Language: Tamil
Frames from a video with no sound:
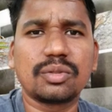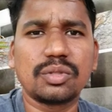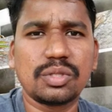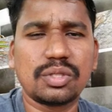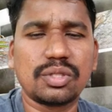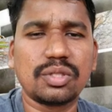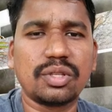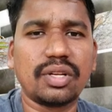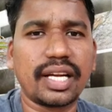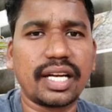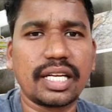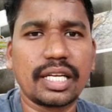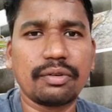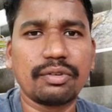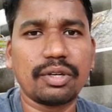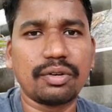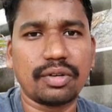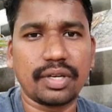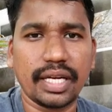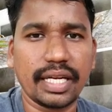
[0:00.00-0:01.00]
கொஞ்சம்
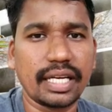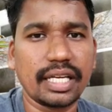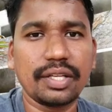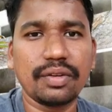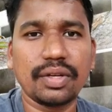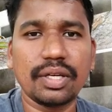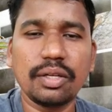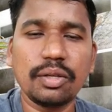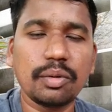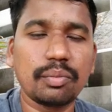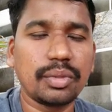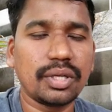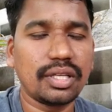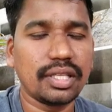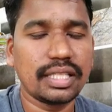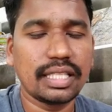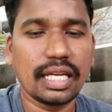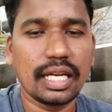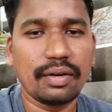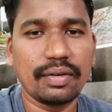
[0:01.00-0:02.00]
நெகட்டிவாக வரும் நெகட்டிவானா ரொம்ப
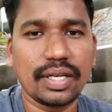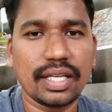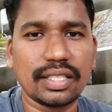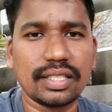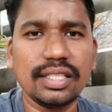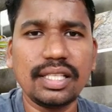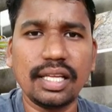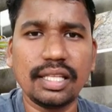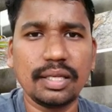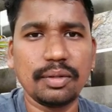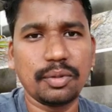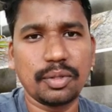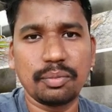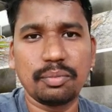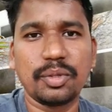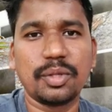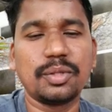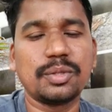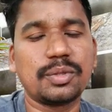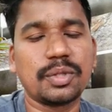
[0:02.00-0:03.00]
இதெல்லாம் வராது அதில் ஒரு
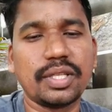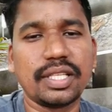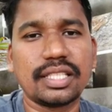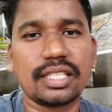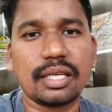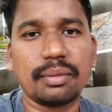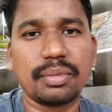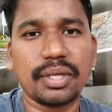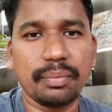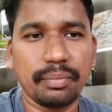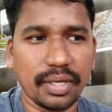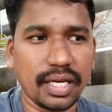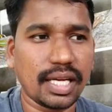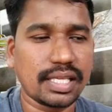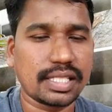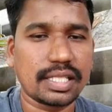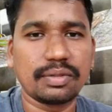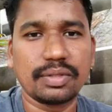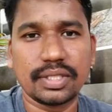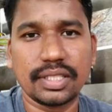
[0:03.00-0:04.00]
ப்ரோ சொல்லியிருந்தாப்புல இப்போ
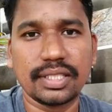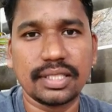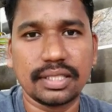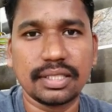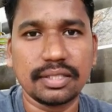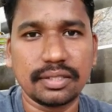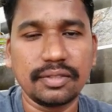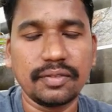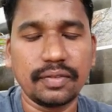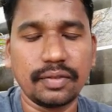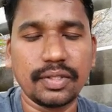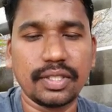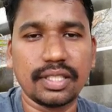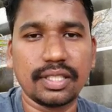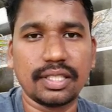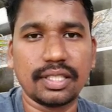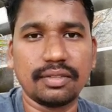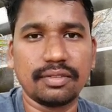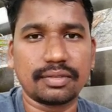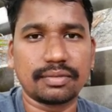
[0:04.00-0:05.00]
லாஸ்ட்டாக ஒரு
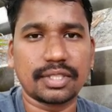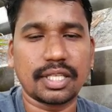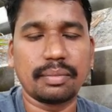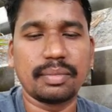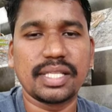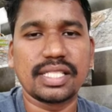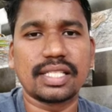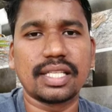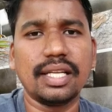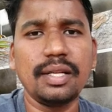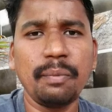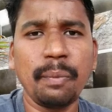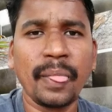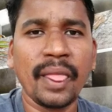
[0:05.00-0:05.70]
கமெண்ட்ஸில்